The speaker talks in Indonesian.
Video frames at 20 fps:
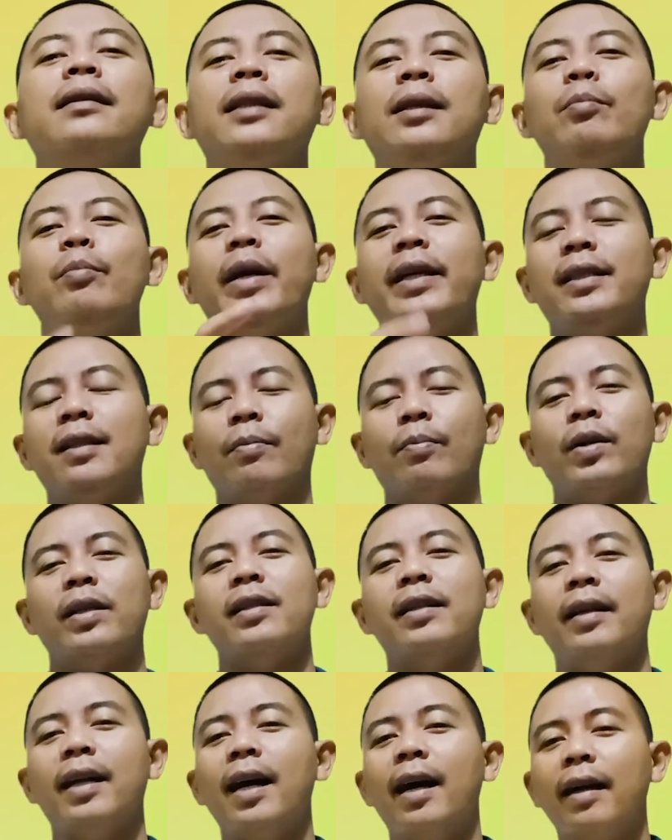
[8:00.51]
di meja
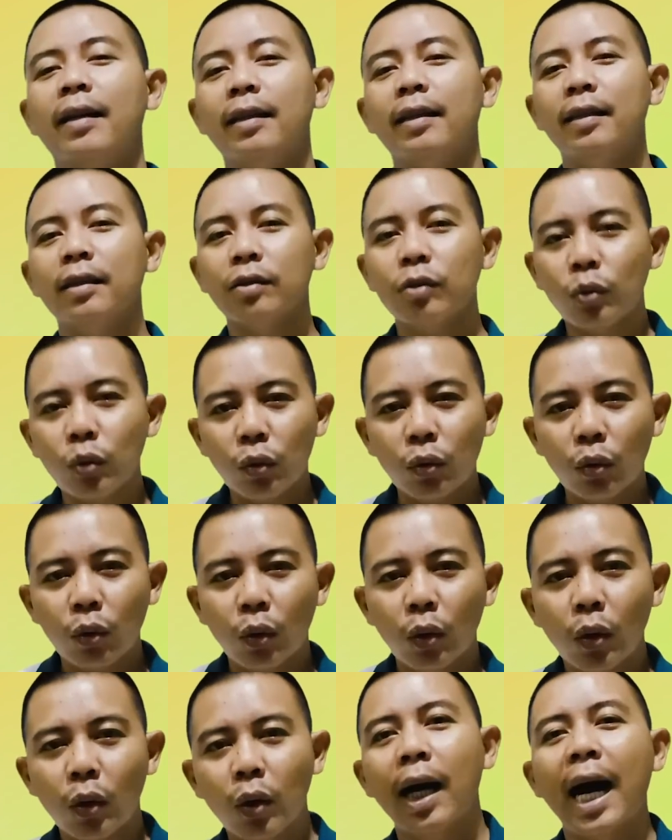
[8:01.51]
persidangan
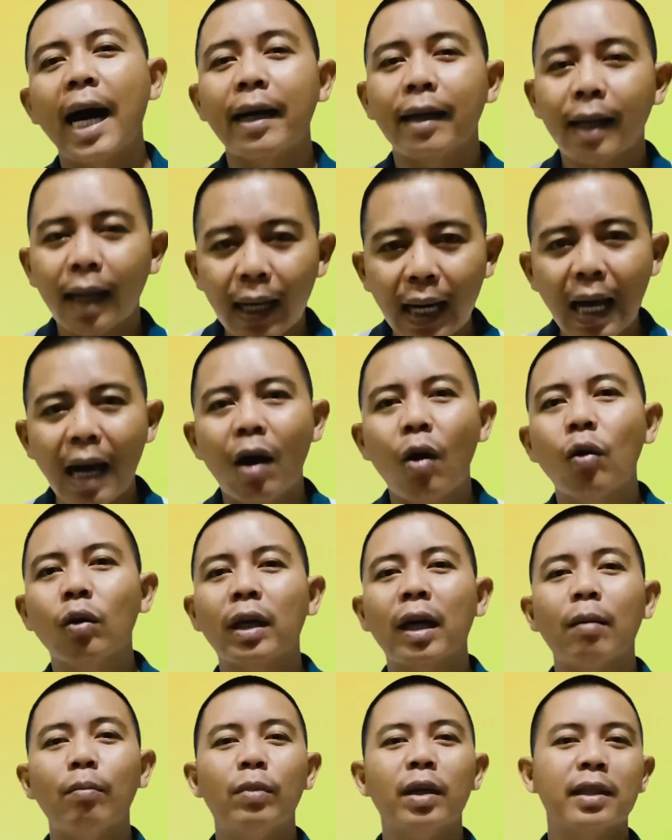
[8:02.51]
itu adalah
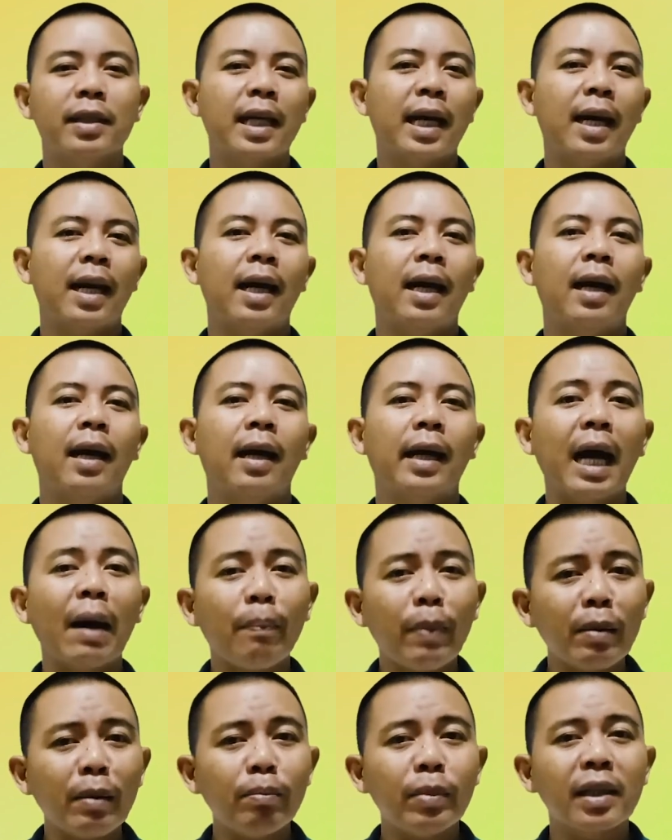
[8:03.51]
orang bersalah.
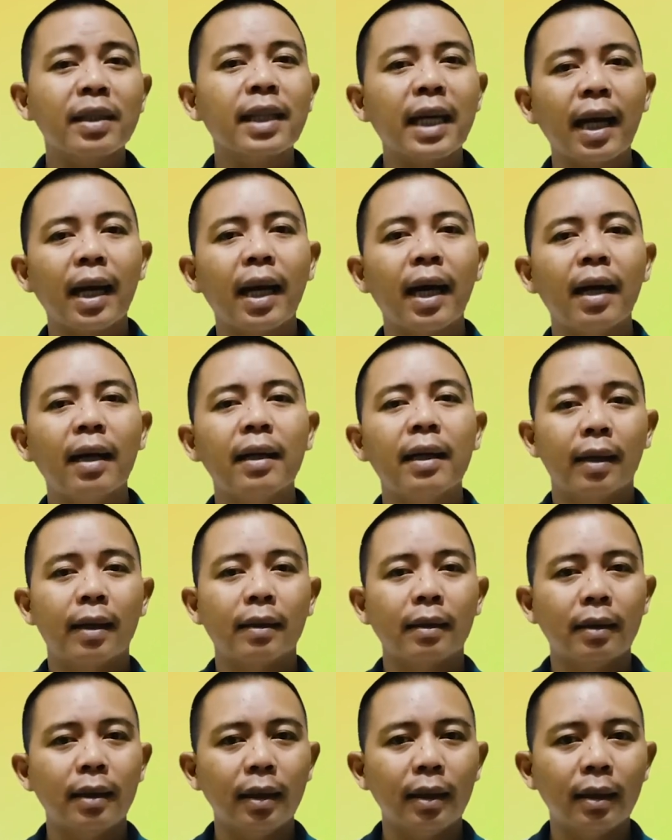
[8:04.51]
Kapan bersalah?
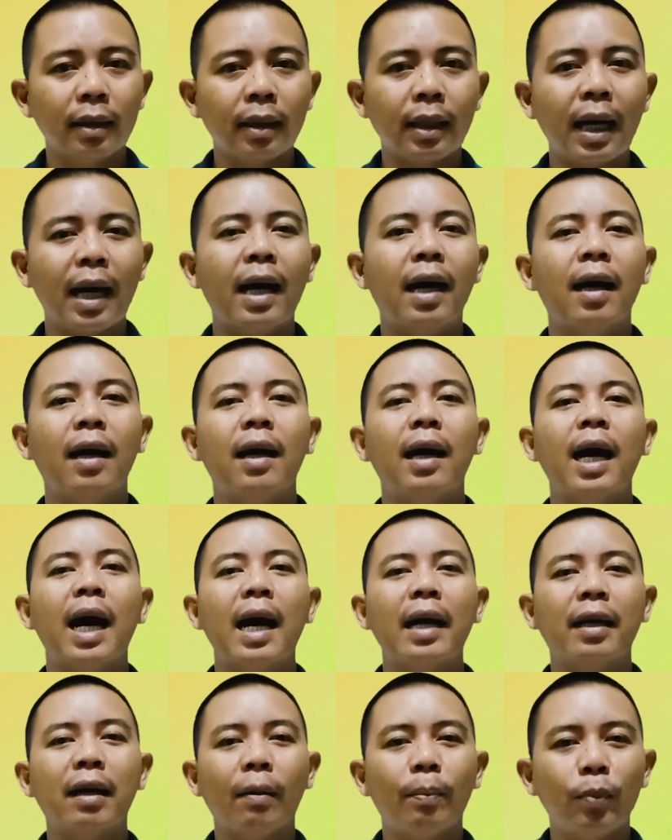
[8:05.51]
Ketika
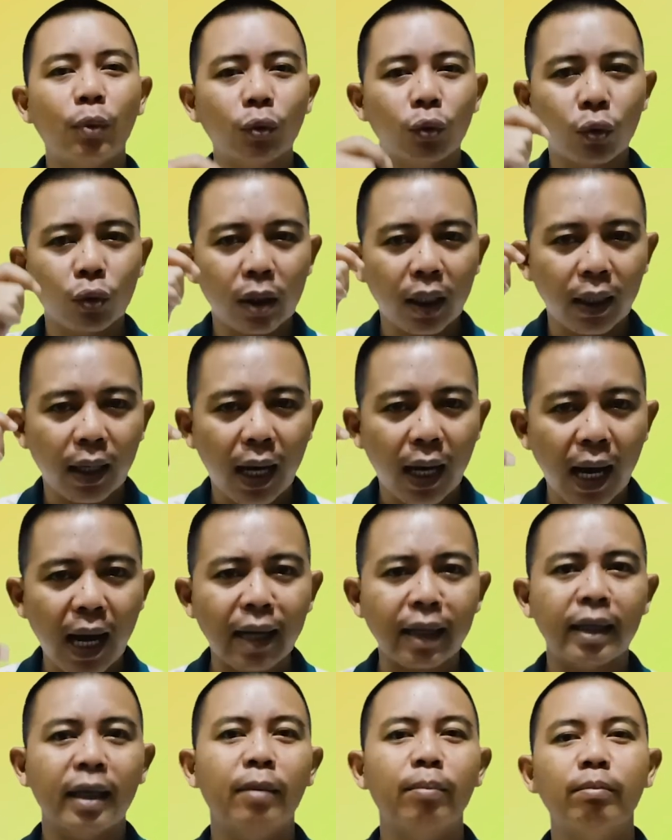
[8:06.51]
ada putusan
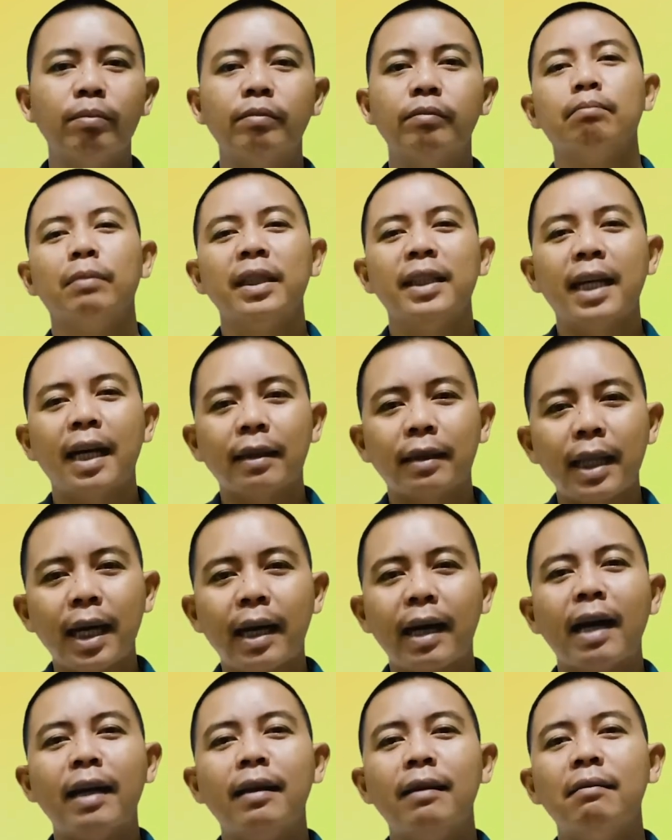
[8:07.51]
hakim
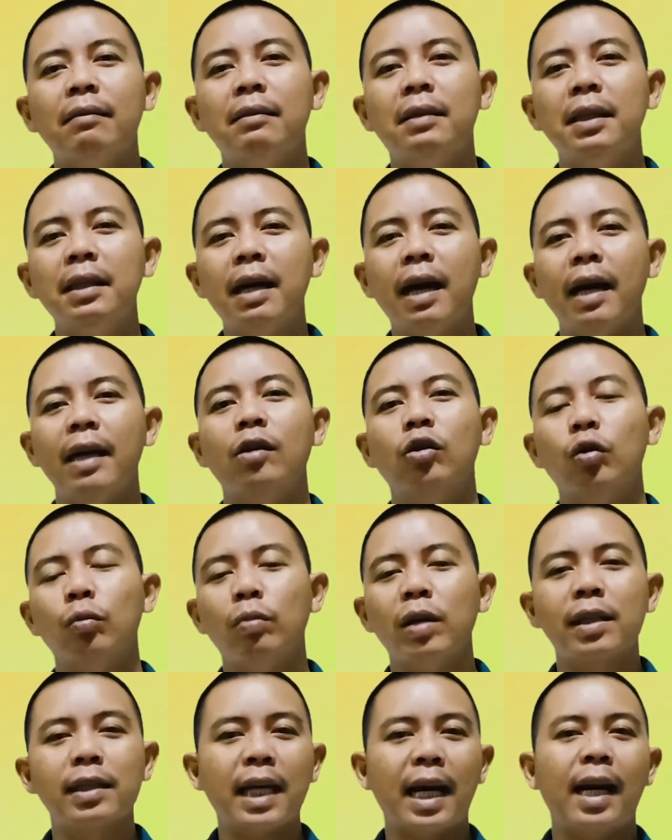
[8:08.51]
menyatakan dia itu
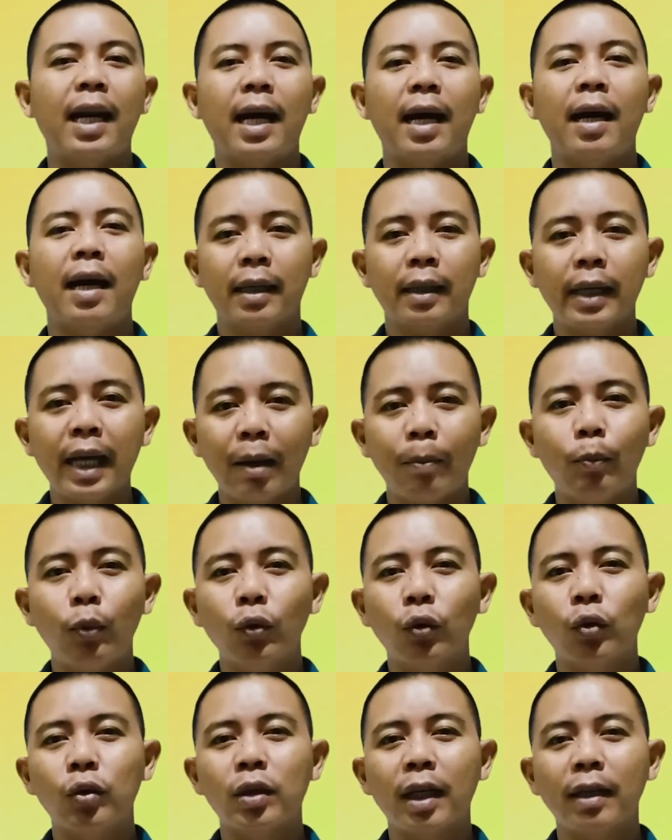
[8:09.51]
bersalah dan
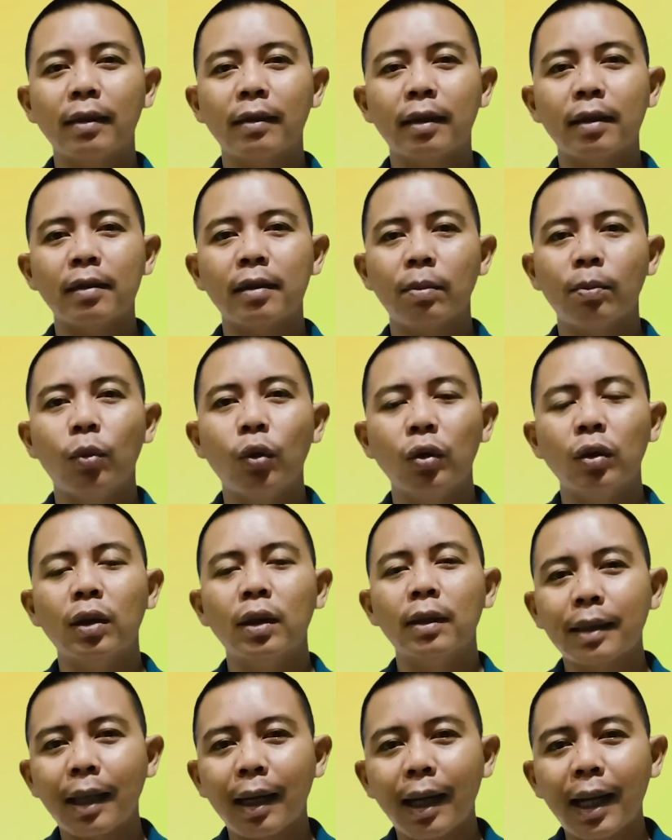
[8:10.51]
putusan
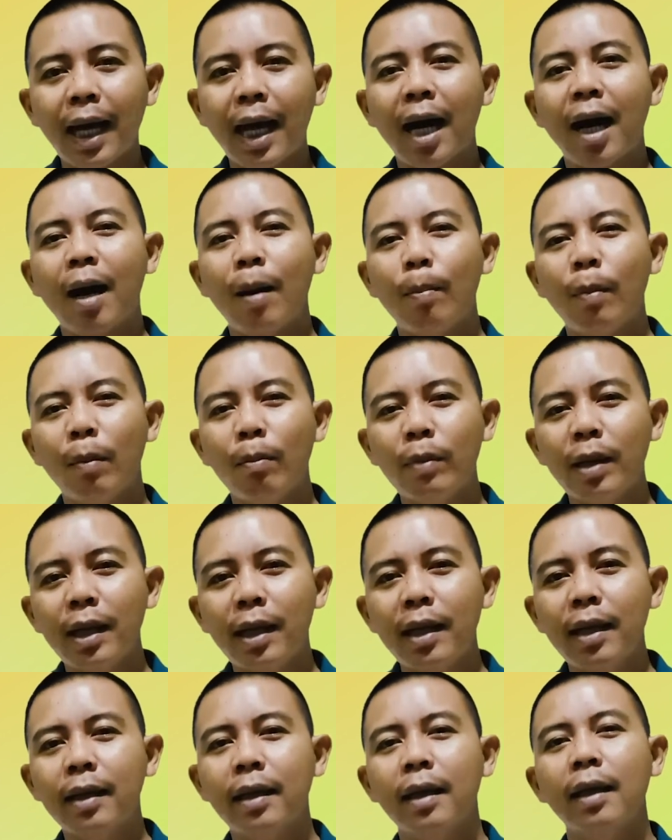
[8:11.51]
tersebut telah
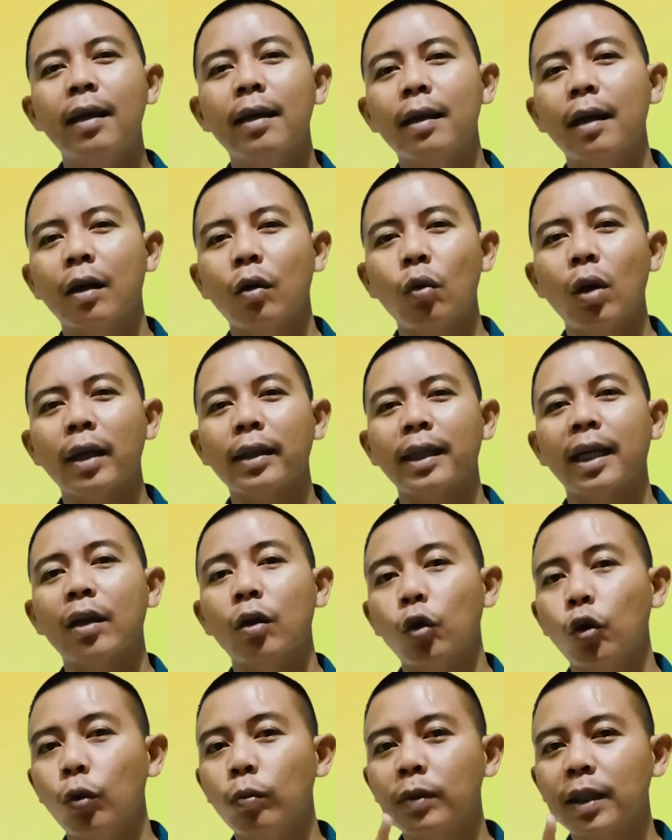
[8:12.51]
memiliki
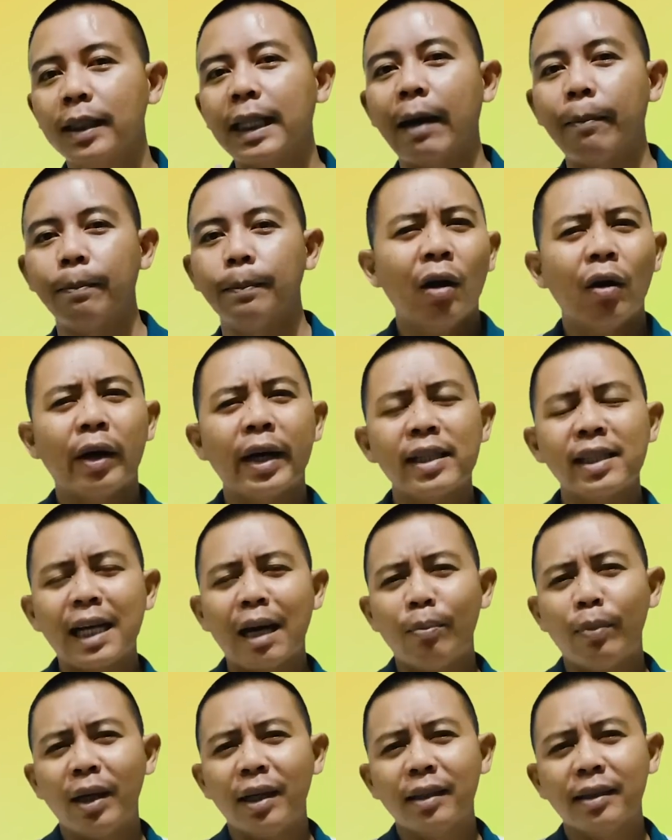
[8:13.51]
kekuatan hukum tetap. Oke,
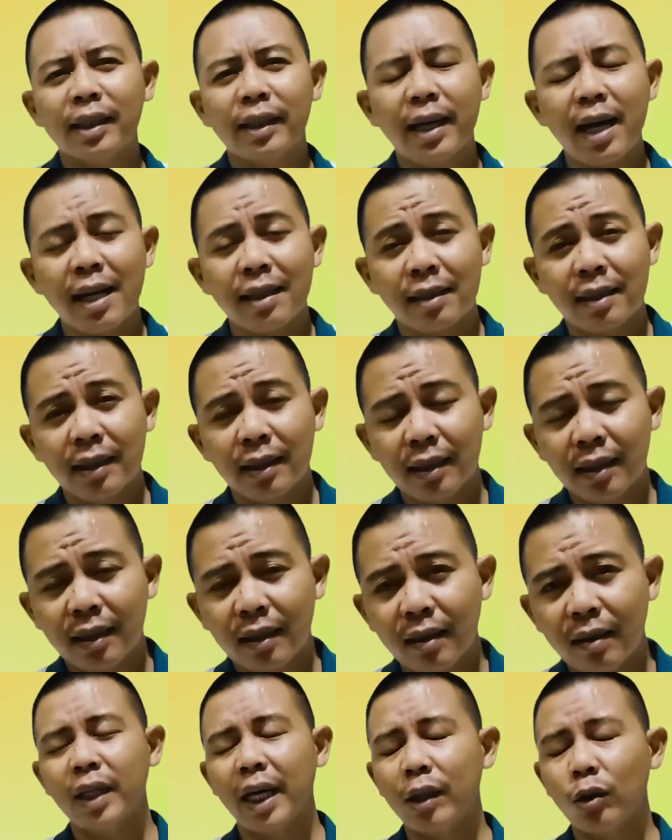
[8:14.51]
sahabat litigasi,
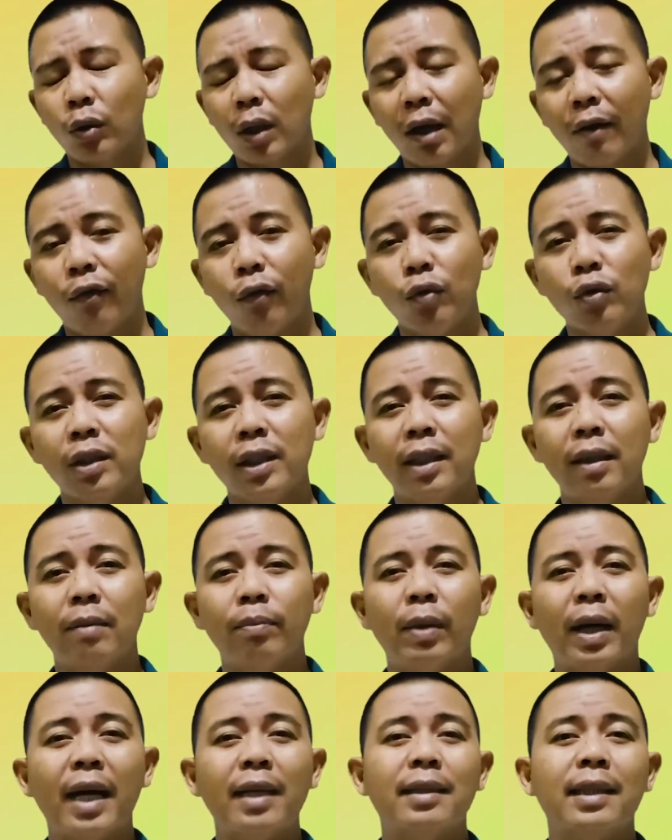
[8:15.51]
yaitulah fungsi
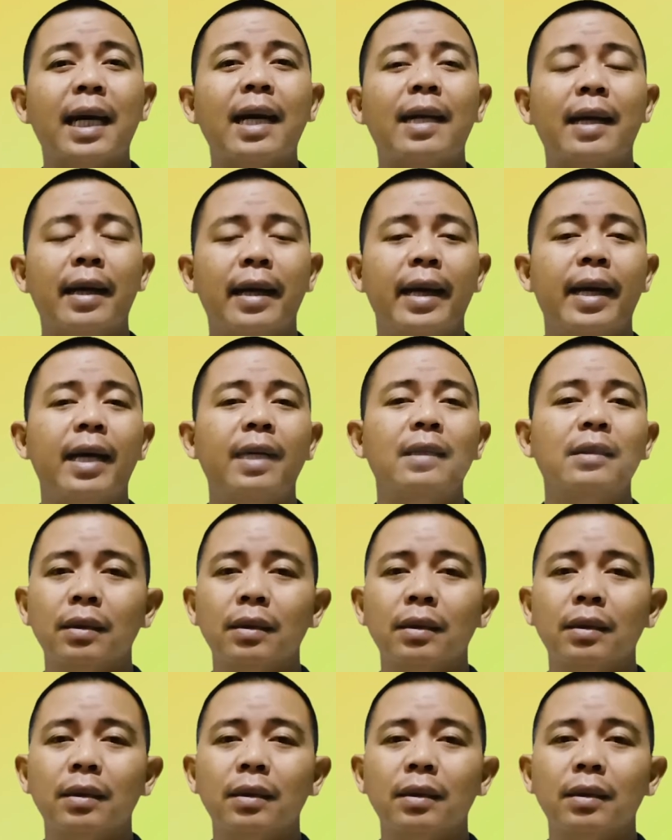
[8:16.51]
pengacara ya.